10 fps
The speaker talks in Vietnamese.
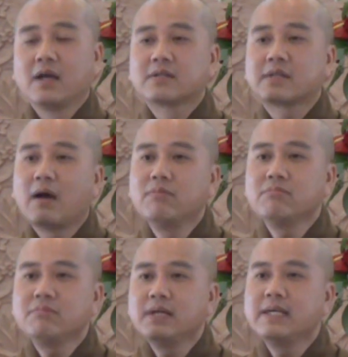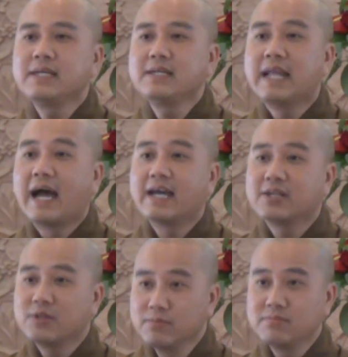thống lý đại
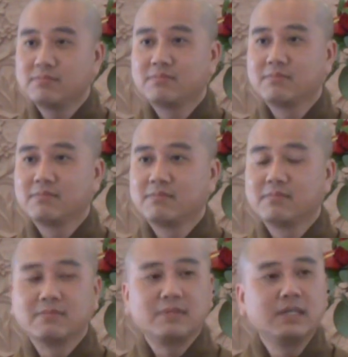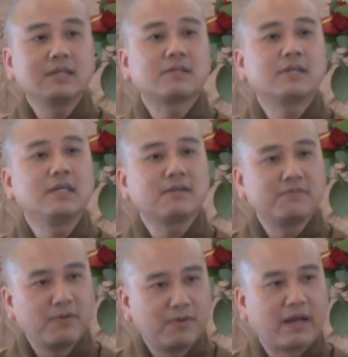chúng nhất thiết
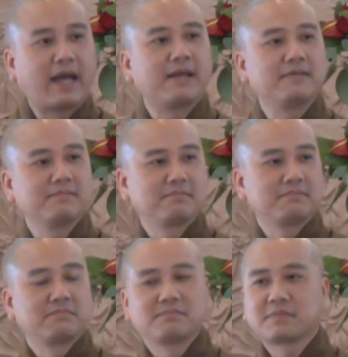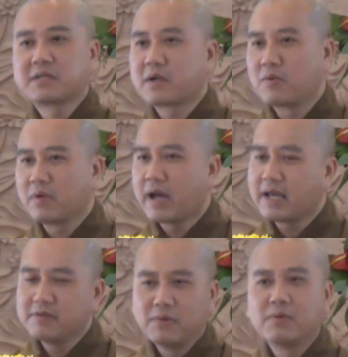vô ngại cái câu đó hay
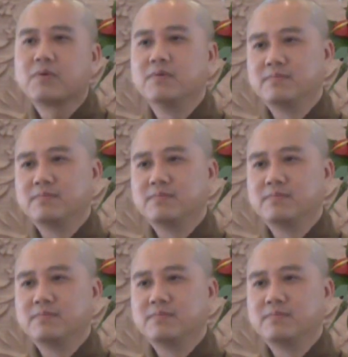vô cùng